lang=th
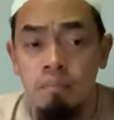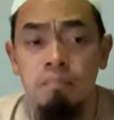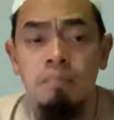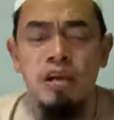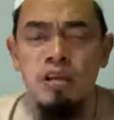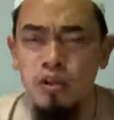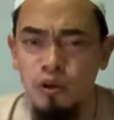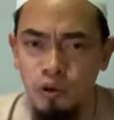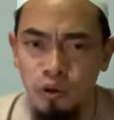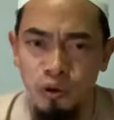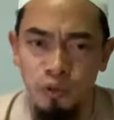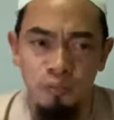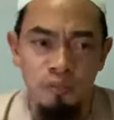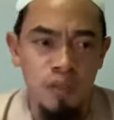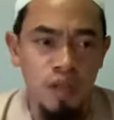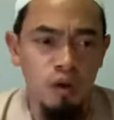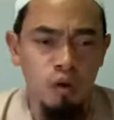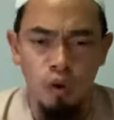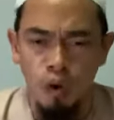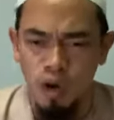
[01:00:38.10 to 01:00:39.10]
ไปดู
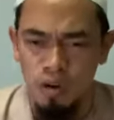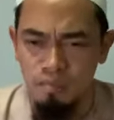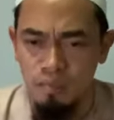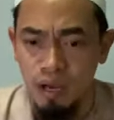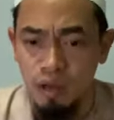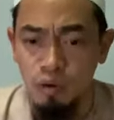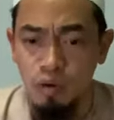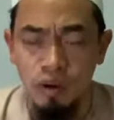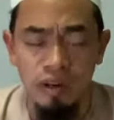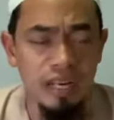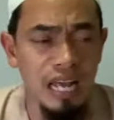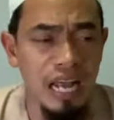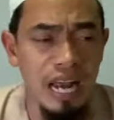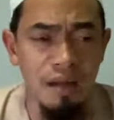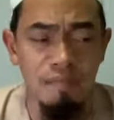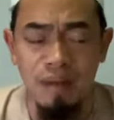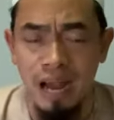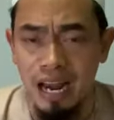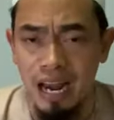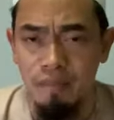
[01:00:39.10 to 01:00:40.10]
คนบางคนได้รั
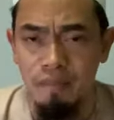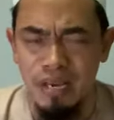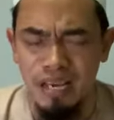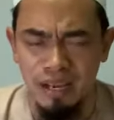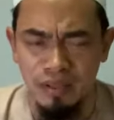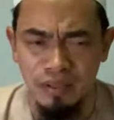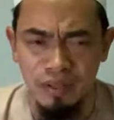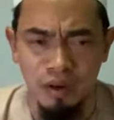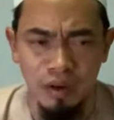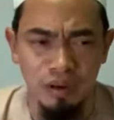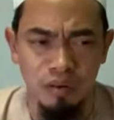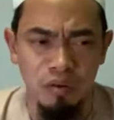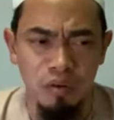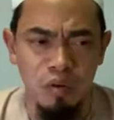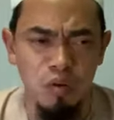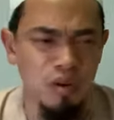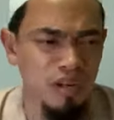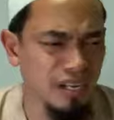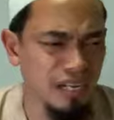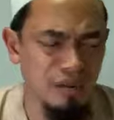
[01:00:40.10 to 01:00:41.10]
บการอภัยโทษ
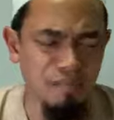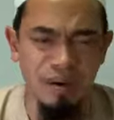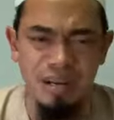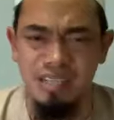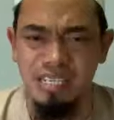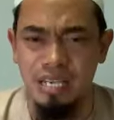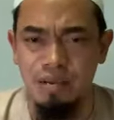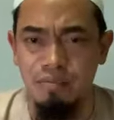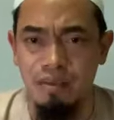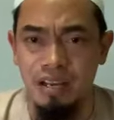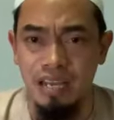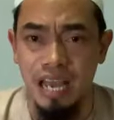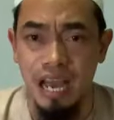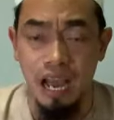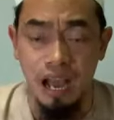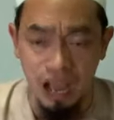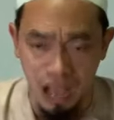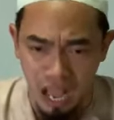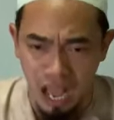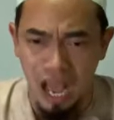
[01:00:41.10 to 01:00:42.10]
ด้วยกับบางสิ่งบางอย่า
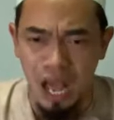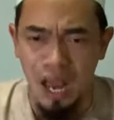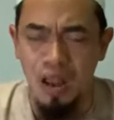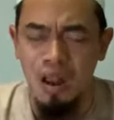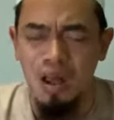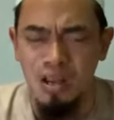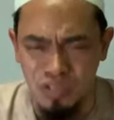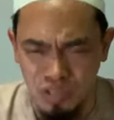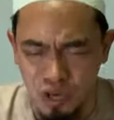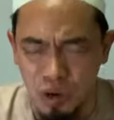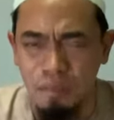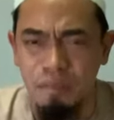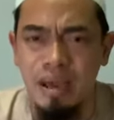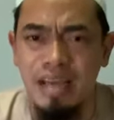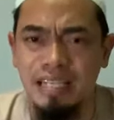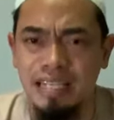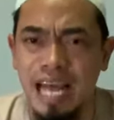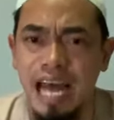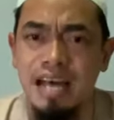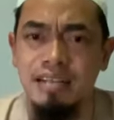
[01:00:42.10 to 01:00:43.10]
งอัลลอฮ์ทรงเม
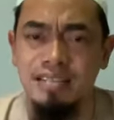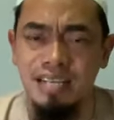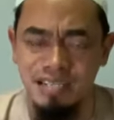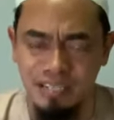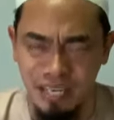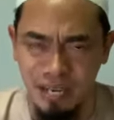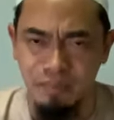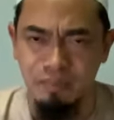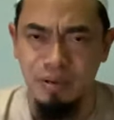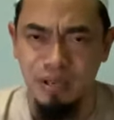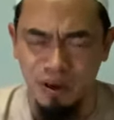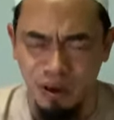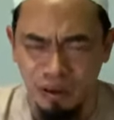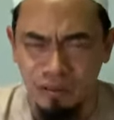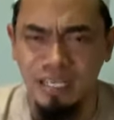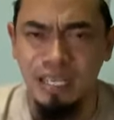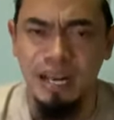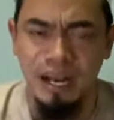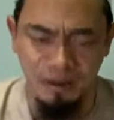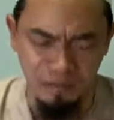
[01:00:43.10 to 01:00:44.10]
ตตาจริงๆพี่น้อง
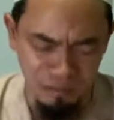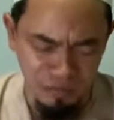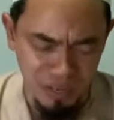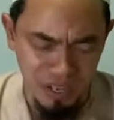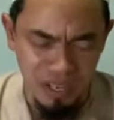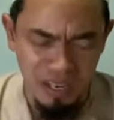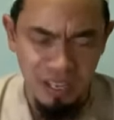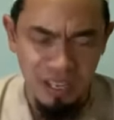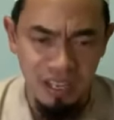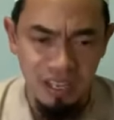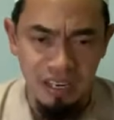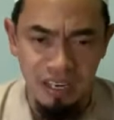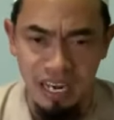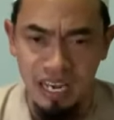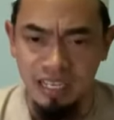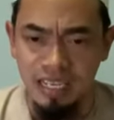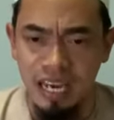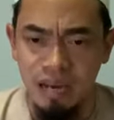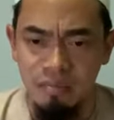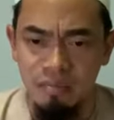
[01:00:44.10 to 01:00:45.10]
ที่รัก
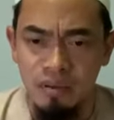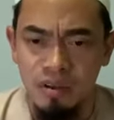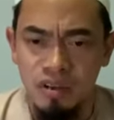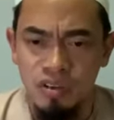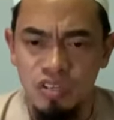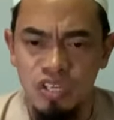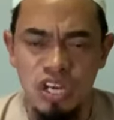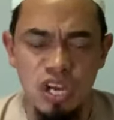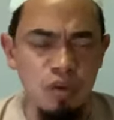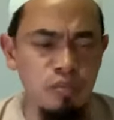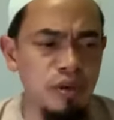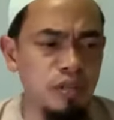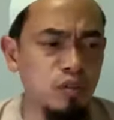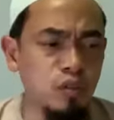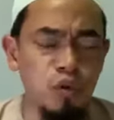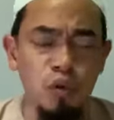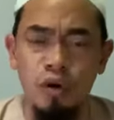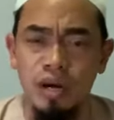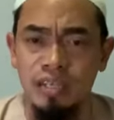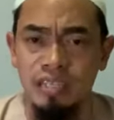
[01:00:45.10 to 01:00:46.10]
นะครับชีวิต
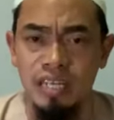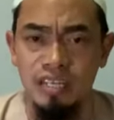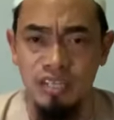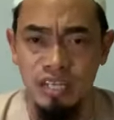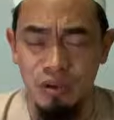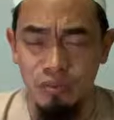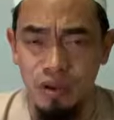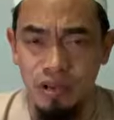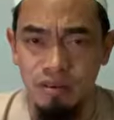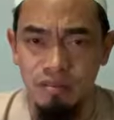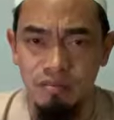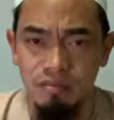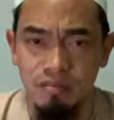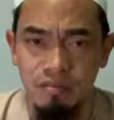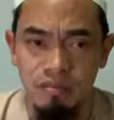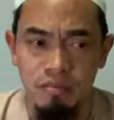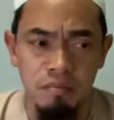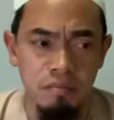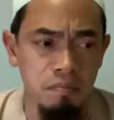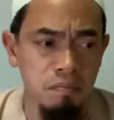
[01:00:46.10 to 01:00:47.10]
ชั่วทั้งชีวิต
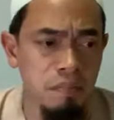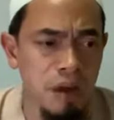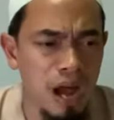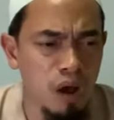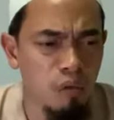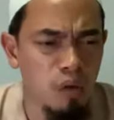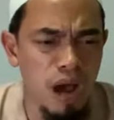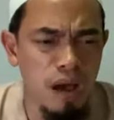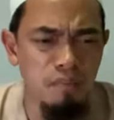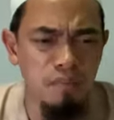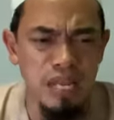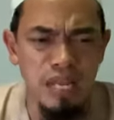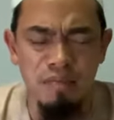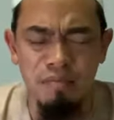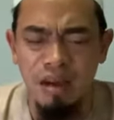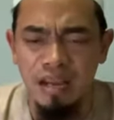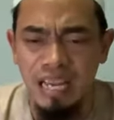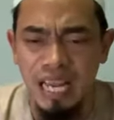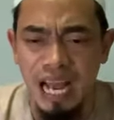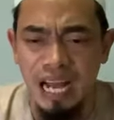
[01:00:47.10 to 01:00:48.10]
บางความดี
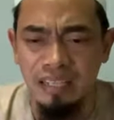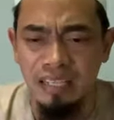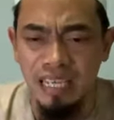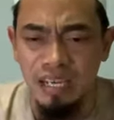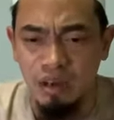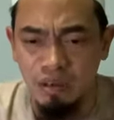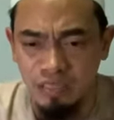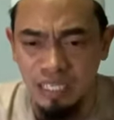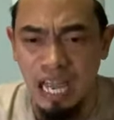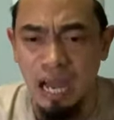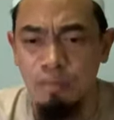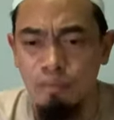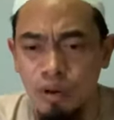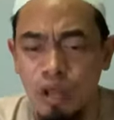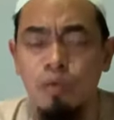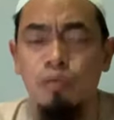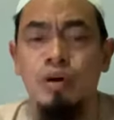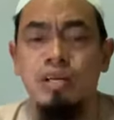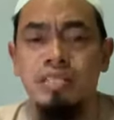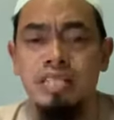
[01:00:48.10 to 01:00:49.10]
บางอย่างที่เขาทำด้ว
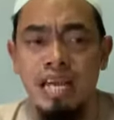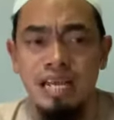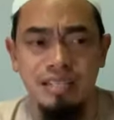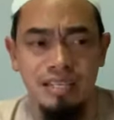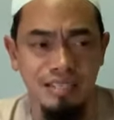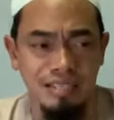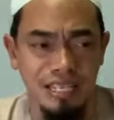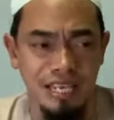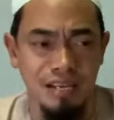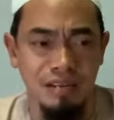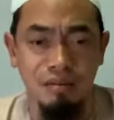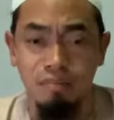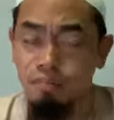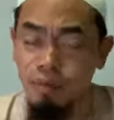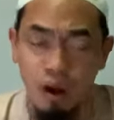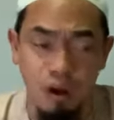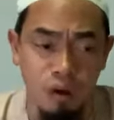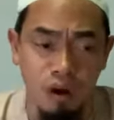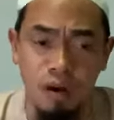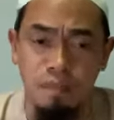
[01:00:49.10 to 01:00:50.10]
ยหัวใจจริงๆพ
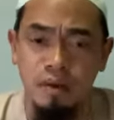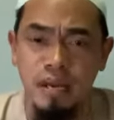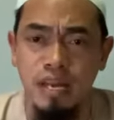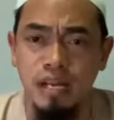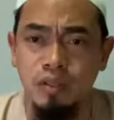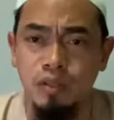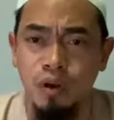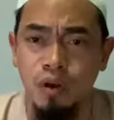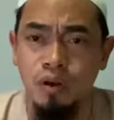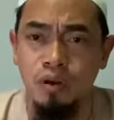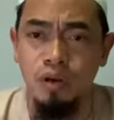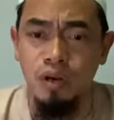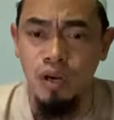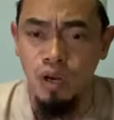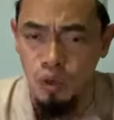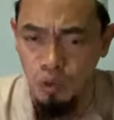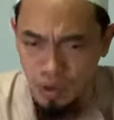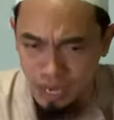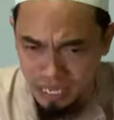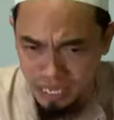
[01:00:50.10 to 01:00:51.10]
ระองค์อภัยโทษ
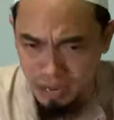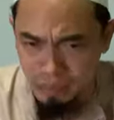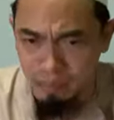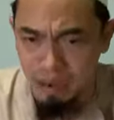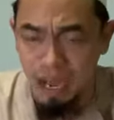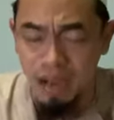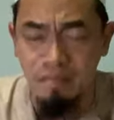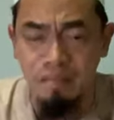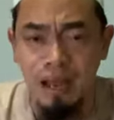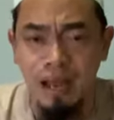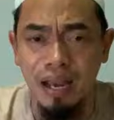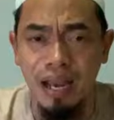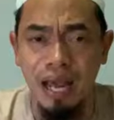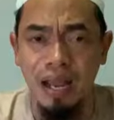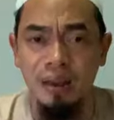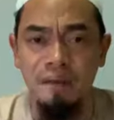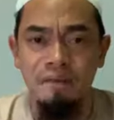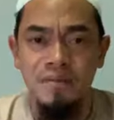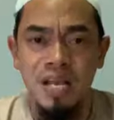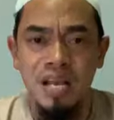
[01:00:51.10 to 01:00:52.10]
ด้วยกับอามานะห์นั้น